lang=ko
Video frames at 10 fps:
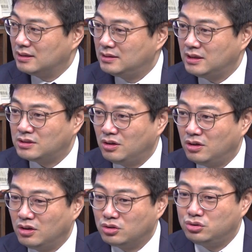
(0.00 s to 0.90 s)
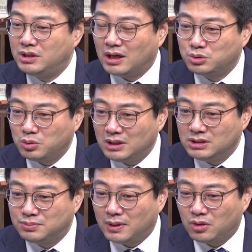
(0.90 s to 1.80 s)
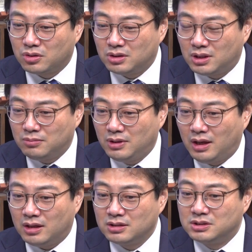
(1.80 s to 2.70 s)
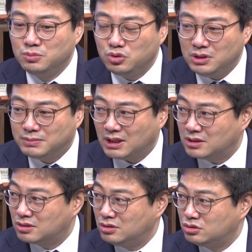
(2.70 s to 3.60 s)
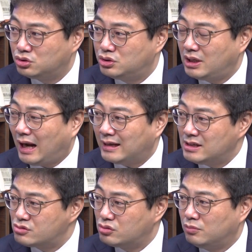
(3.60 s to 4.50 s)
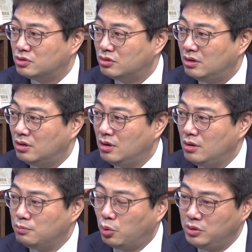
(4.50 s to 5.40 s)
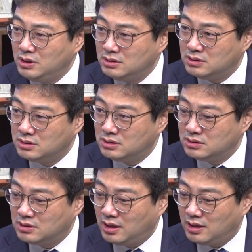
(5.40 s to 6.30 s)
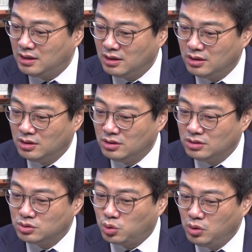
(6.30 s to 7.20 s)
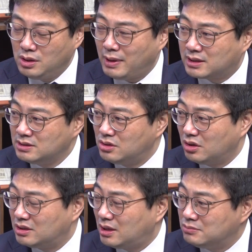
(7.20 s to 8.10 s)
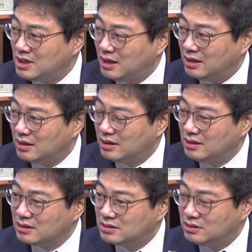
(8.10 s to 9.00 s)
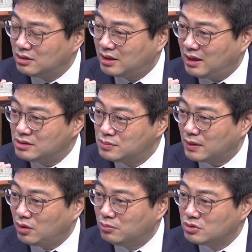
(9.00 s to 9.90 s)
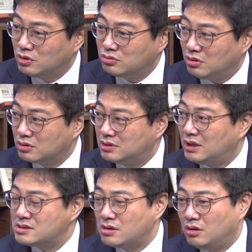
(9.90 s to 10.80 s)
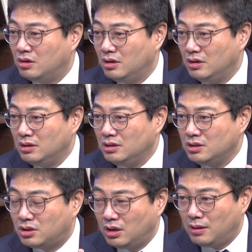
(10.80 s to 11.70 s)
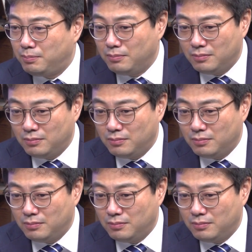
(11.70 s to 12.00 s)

그래서 규제가 쏟아질 수밖에 없기 때문에 금융위 입장에서는 규제를 안 할 수가 없는 거예요. 음. 본인들의 그거. 존립의 근거기 때문에 음. 그렇게 할 수밖에 없는 거고요. 그래서 인터넷